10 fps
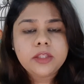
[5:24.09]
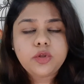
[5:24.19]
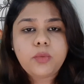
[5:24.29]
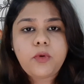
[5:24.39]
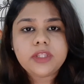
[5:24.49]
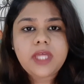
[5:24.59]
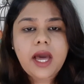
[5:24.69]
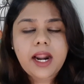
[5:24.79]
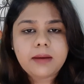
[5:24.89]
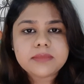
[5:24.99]
तो बहुत
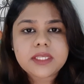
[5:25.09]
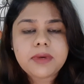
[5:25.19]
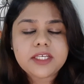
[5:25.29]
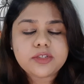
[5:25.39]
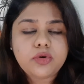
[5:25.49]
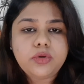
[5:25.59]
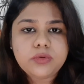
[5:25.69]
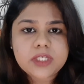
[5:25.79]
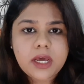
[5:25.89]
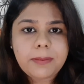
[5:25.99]
आराम से मैं इसको
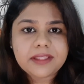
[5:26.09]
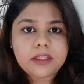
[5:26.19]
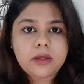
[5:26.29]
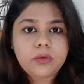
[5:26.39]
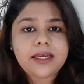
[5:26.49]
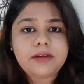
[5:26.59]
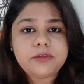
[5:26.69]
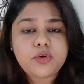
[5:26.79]
यूज कर पाती हूँ ये